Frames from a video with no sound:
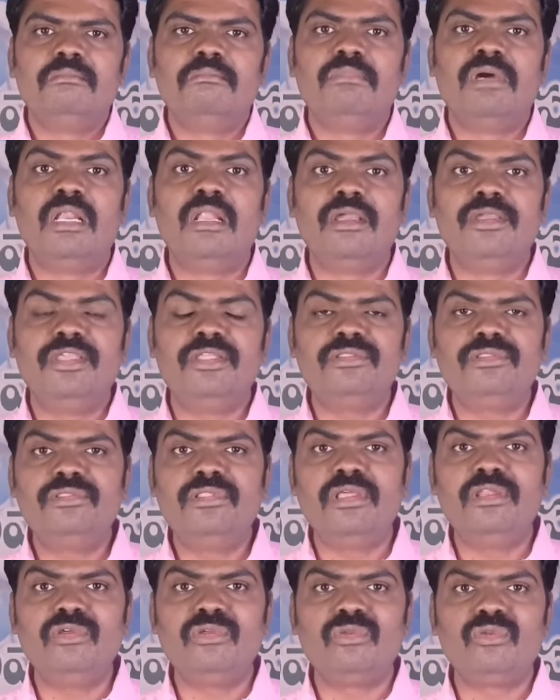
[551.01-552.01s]
మన
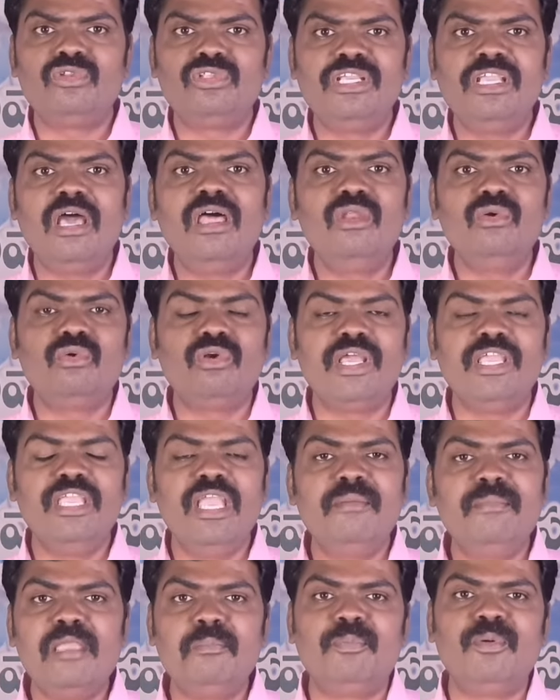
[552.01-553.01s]
ఇద్దరు హృదయాలు కూడా
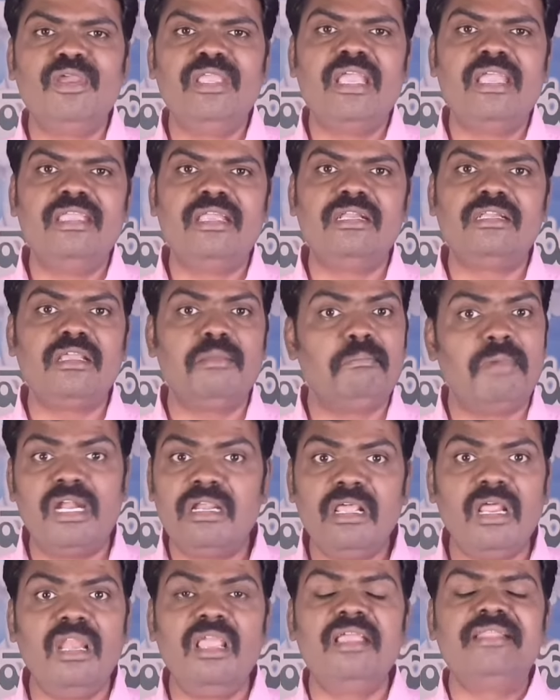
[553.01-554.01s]
ఏమైపోయాయి అంటే
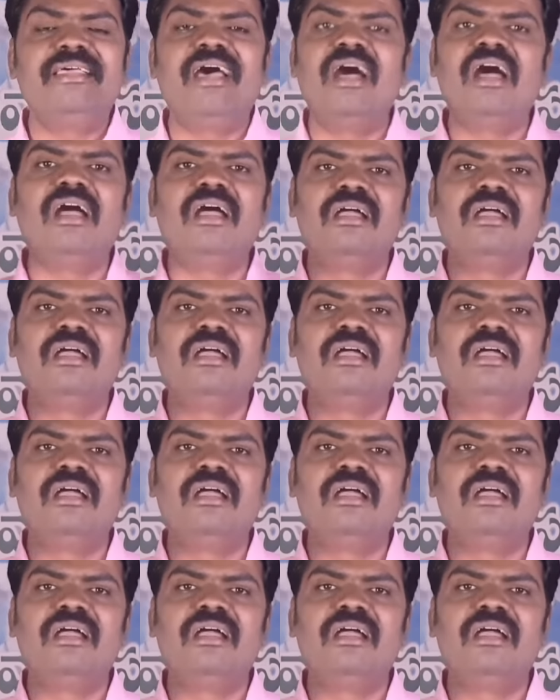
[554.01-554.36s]
మండలేదా